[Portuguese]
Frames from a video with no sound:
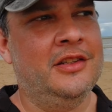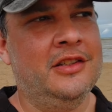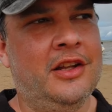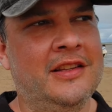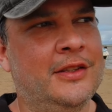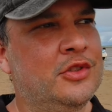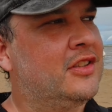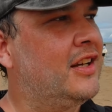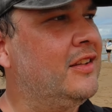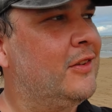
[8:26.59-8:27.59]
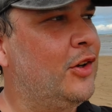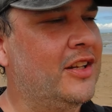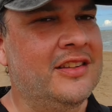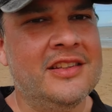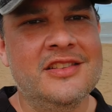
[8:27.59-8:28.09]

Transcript: Em questão de 3 horas a